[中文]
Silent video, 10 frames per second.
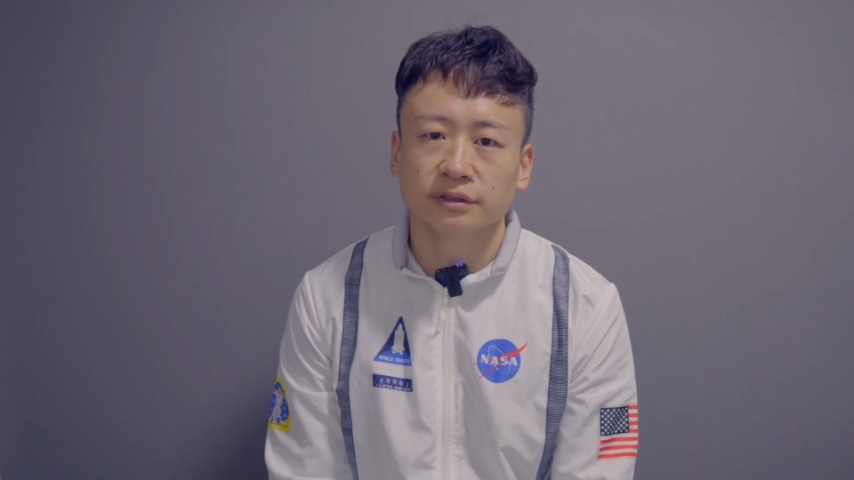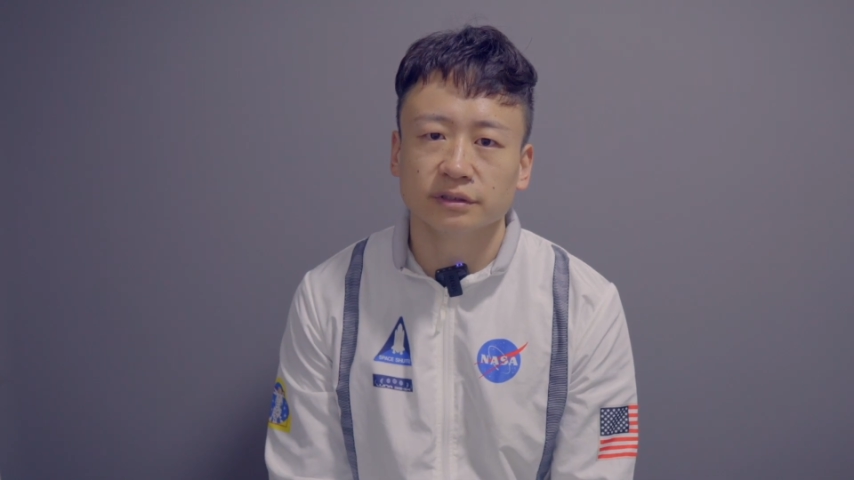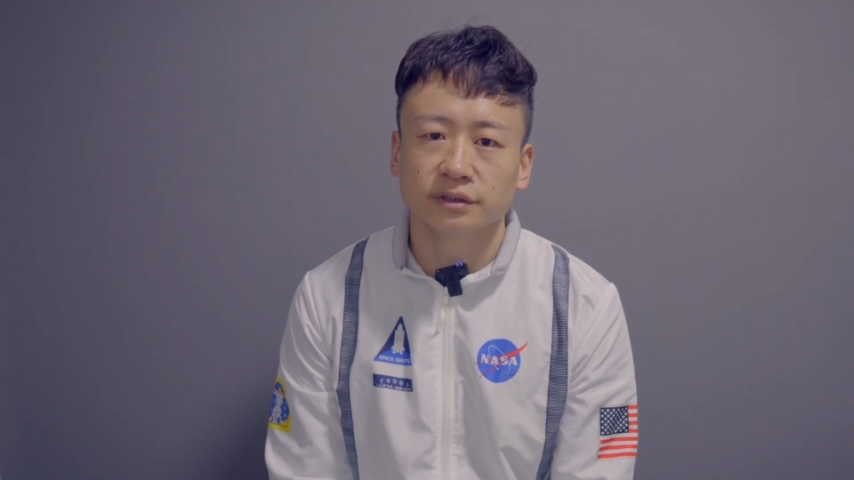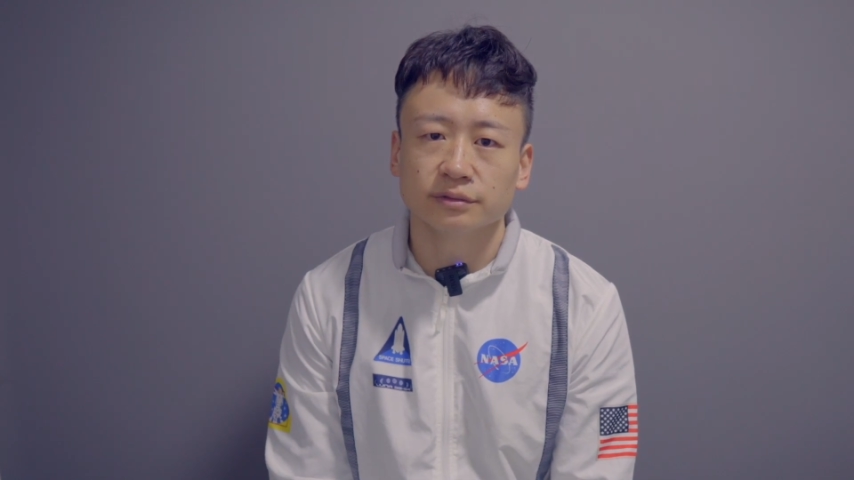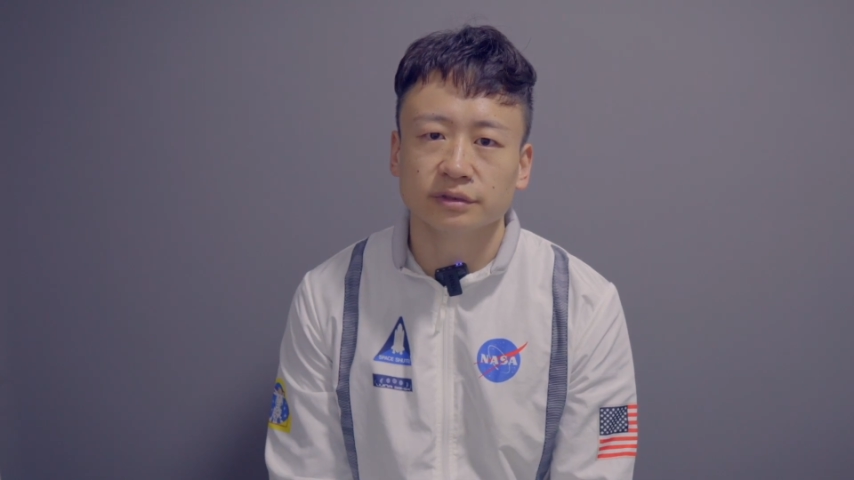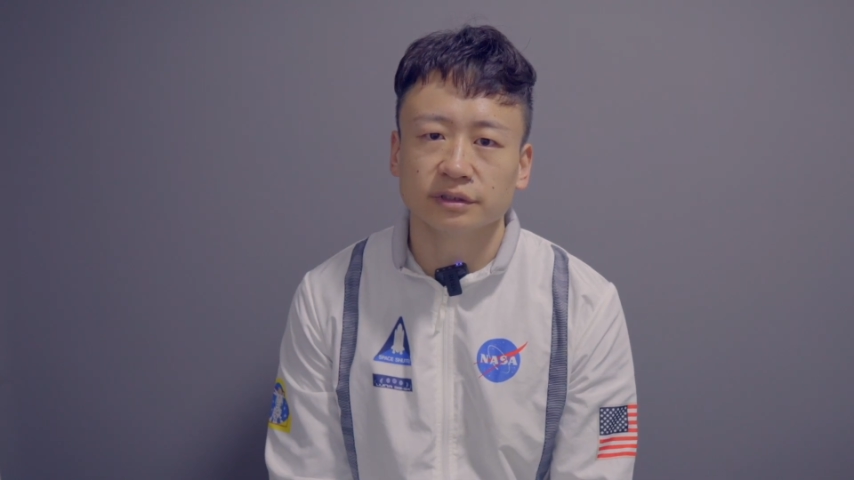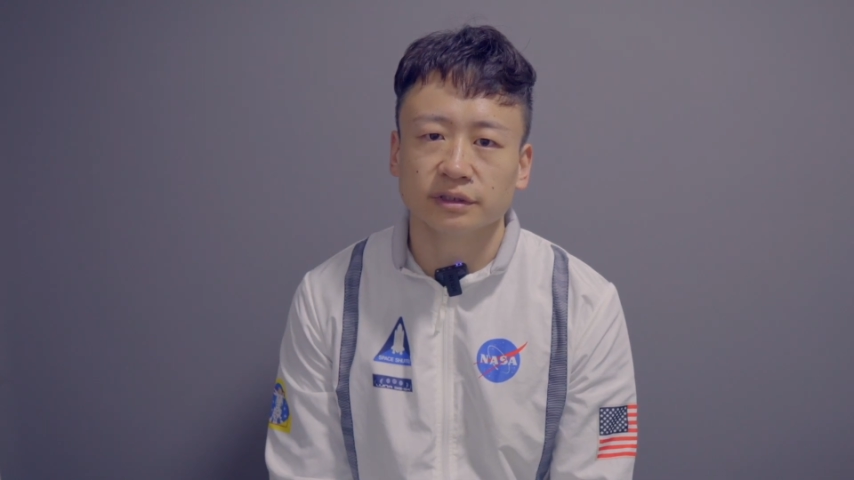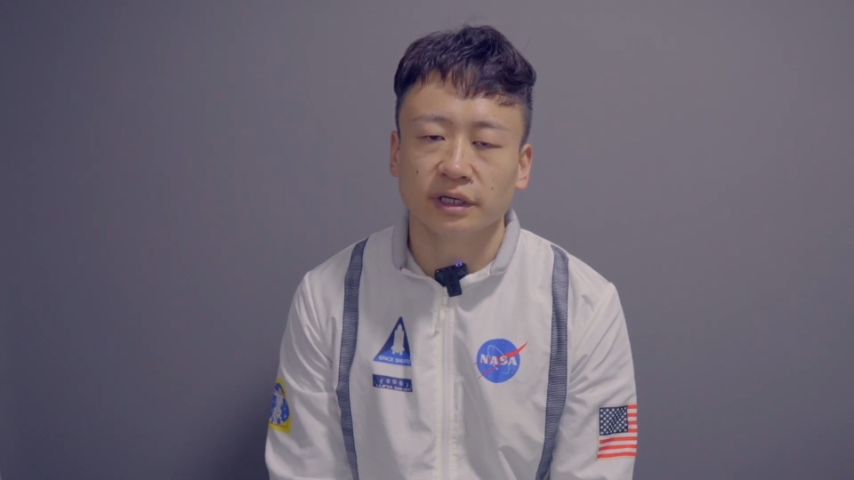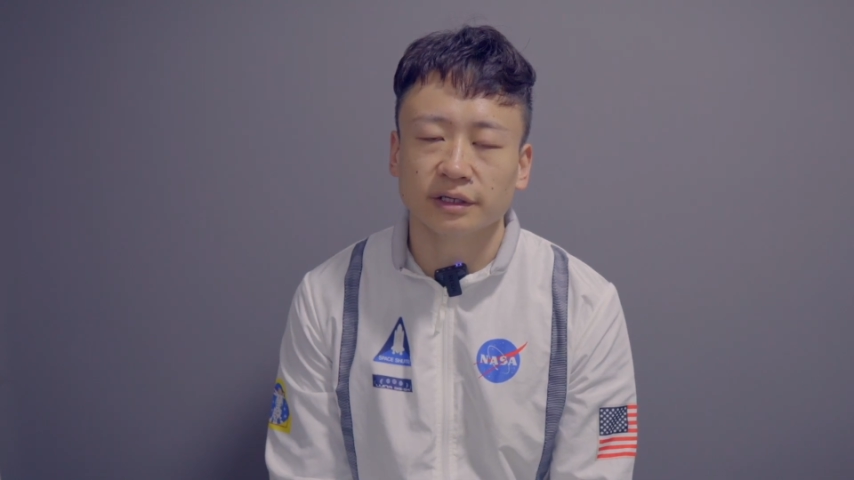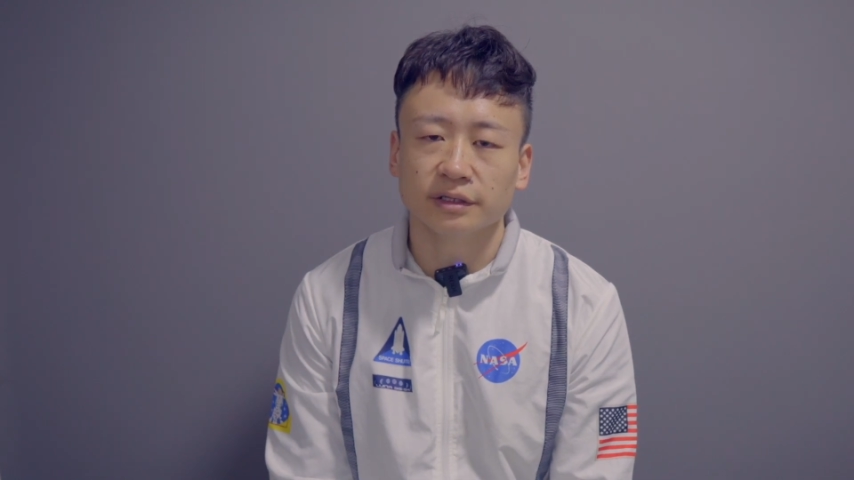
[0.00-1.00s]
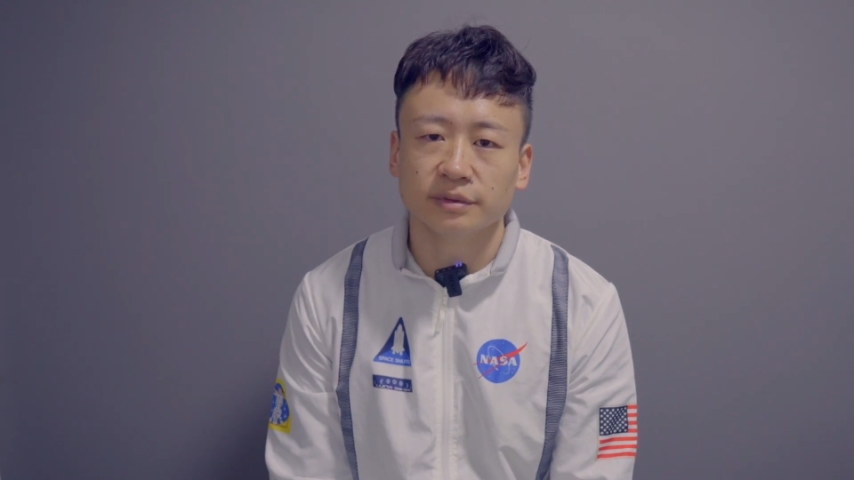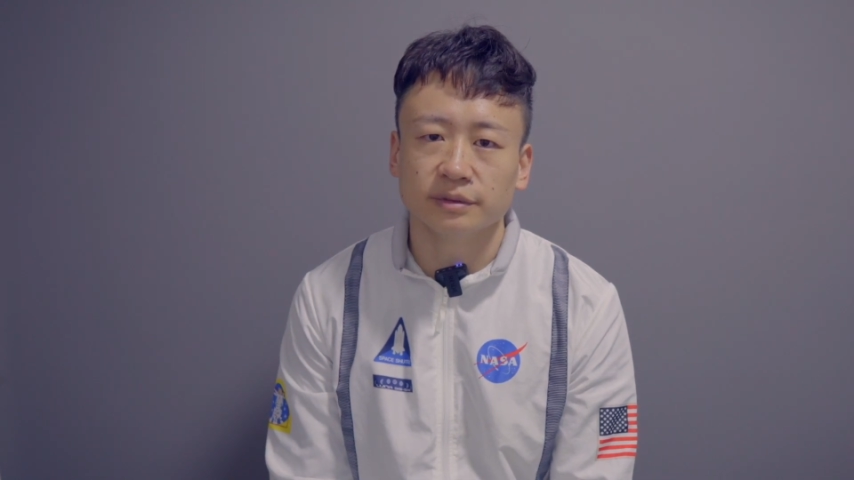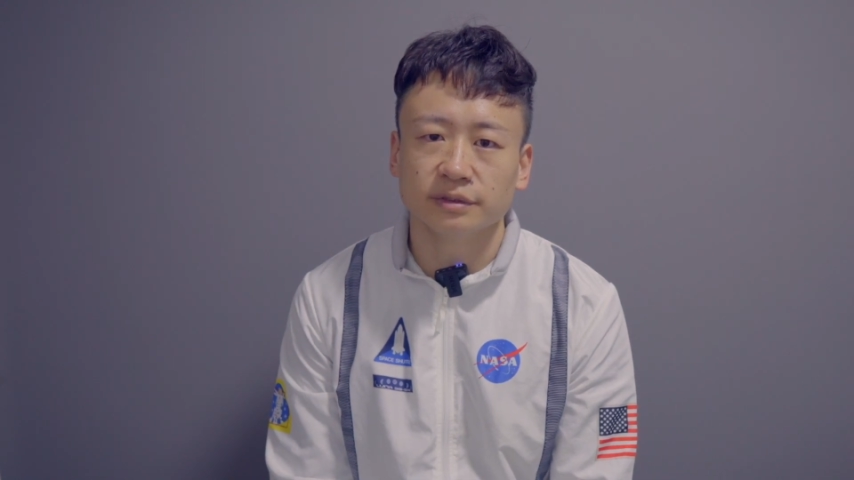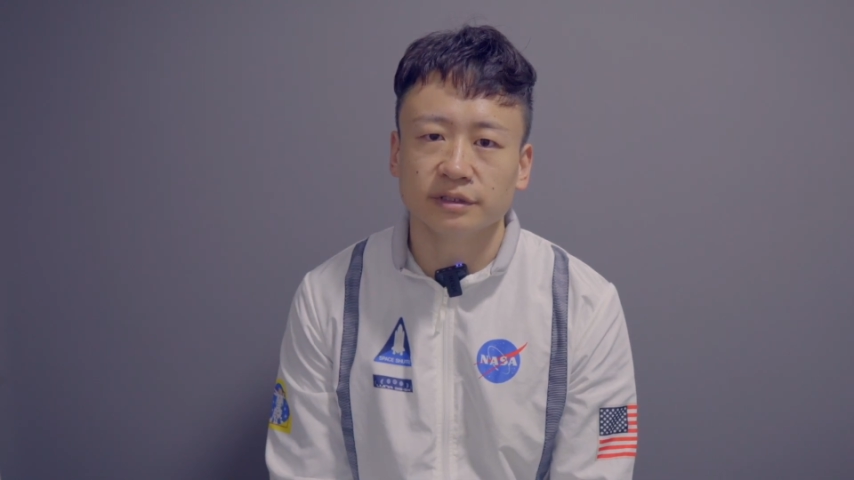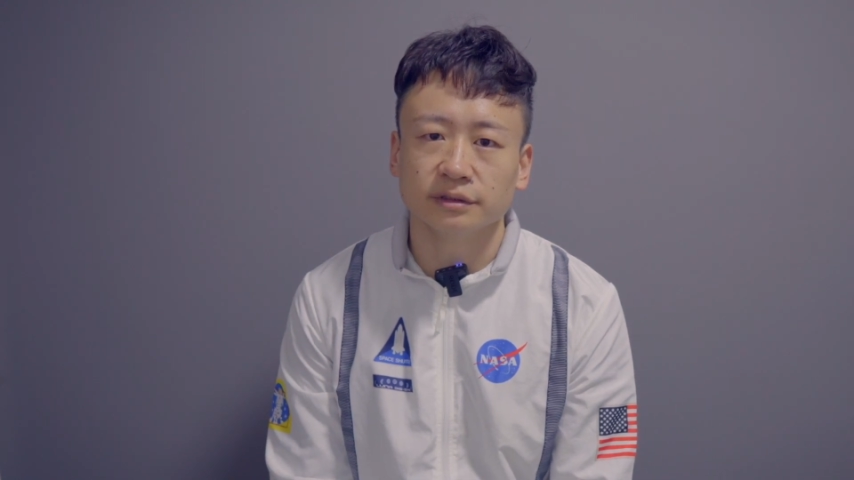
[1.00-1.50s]
腾讯课堂
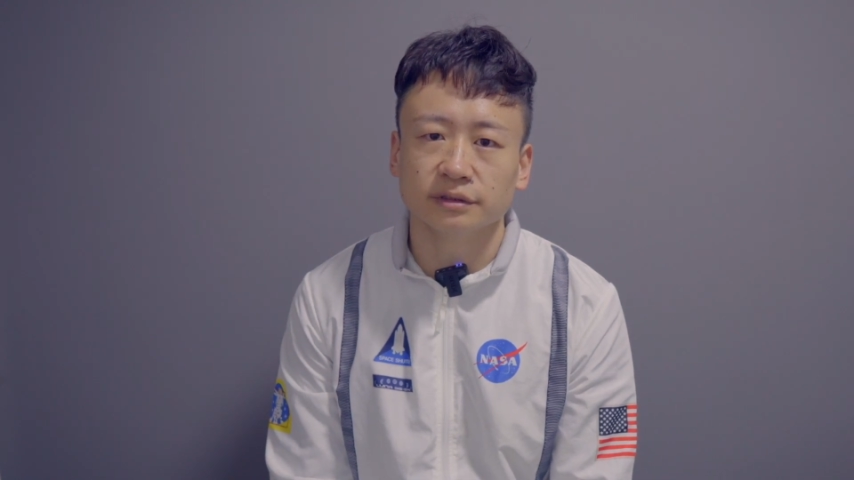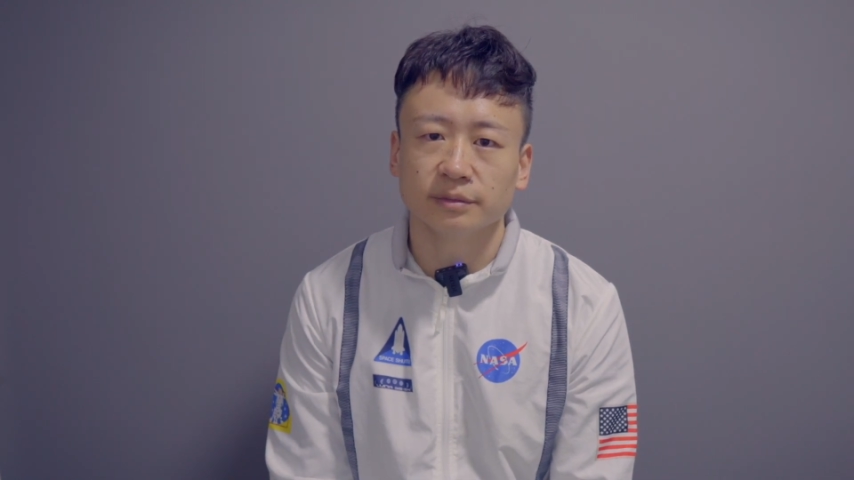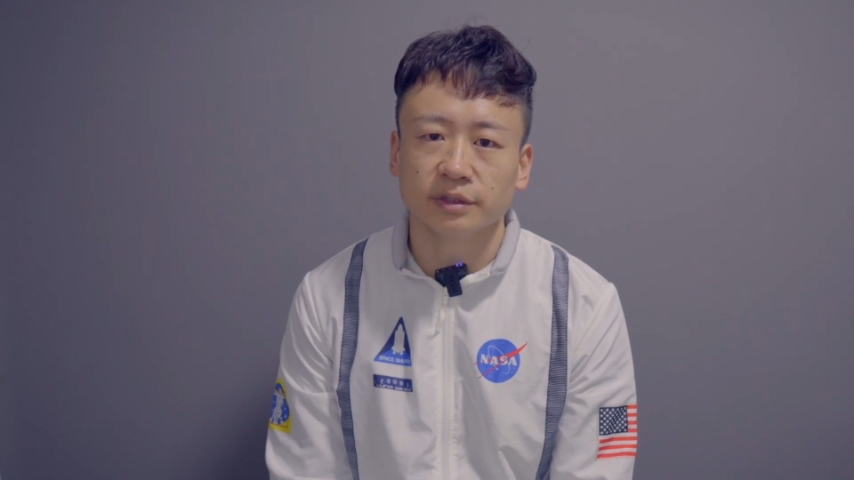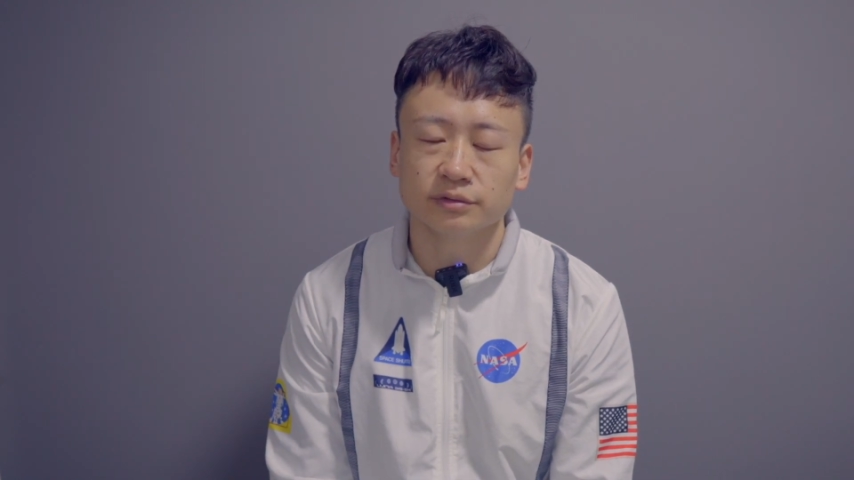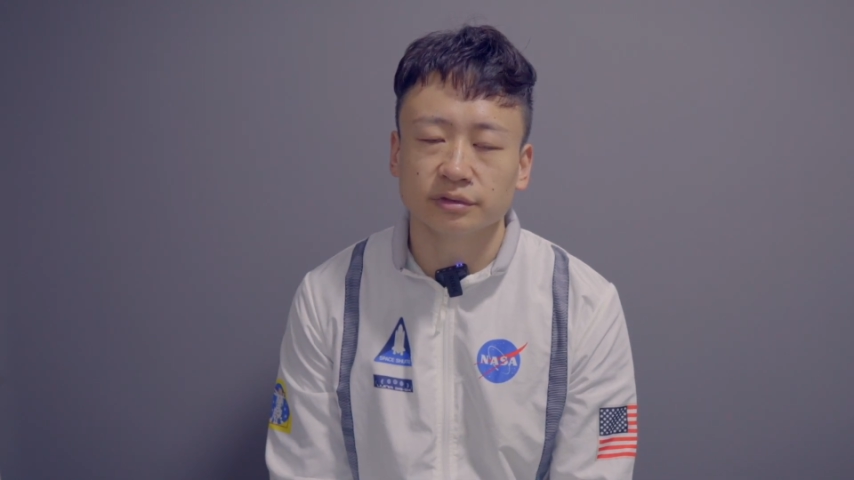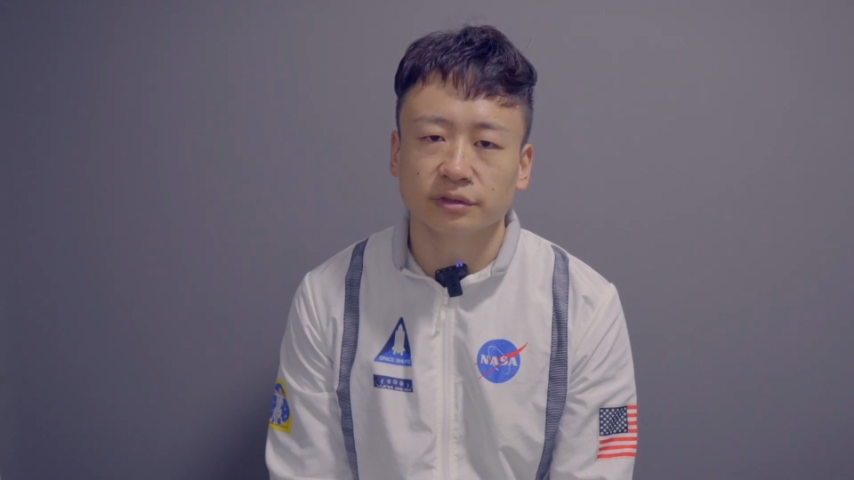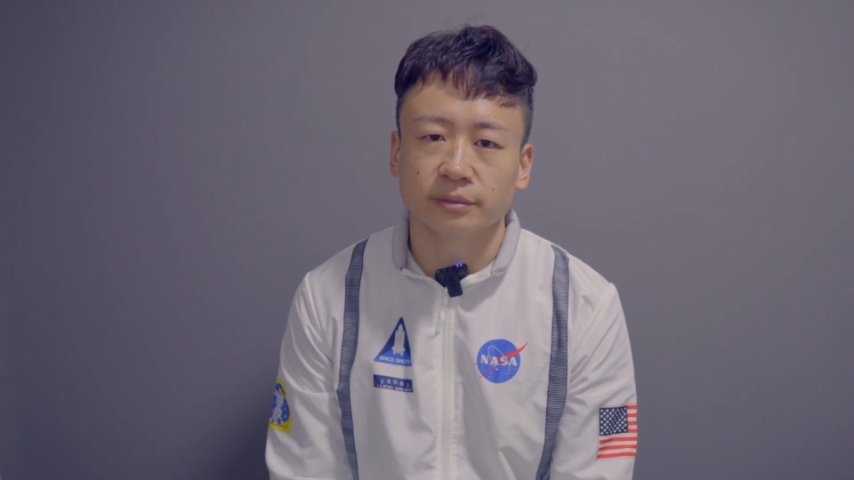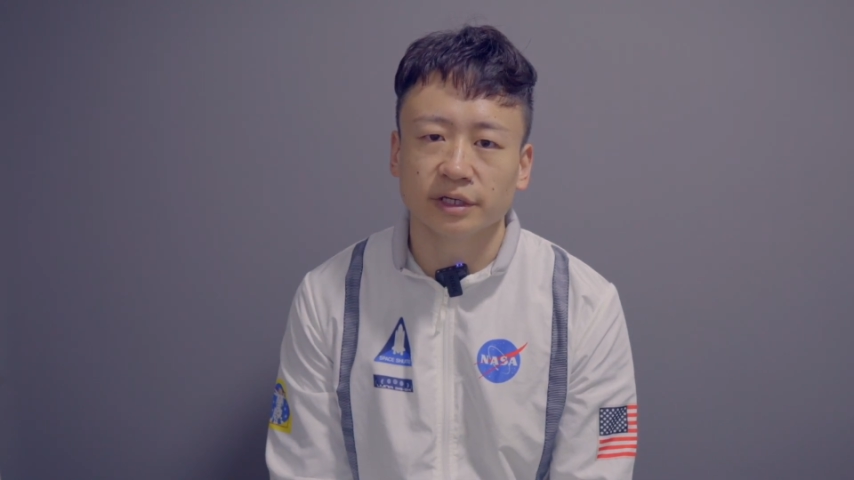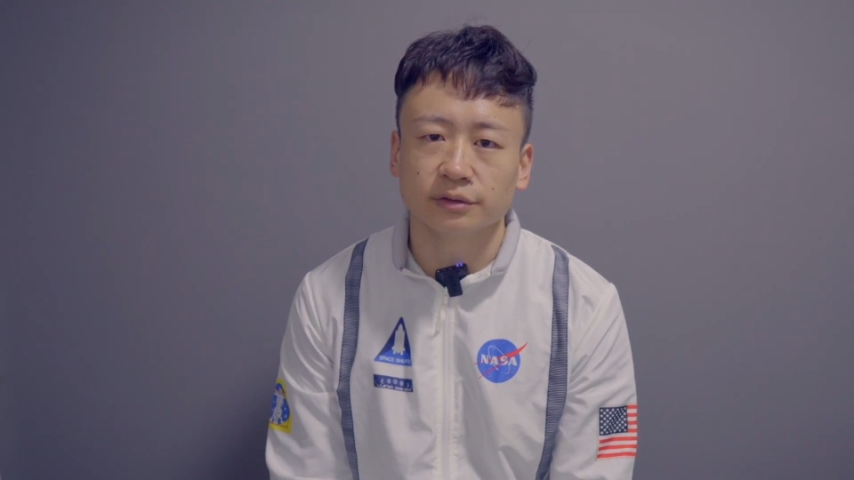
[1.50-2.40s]
APP 里面去购买。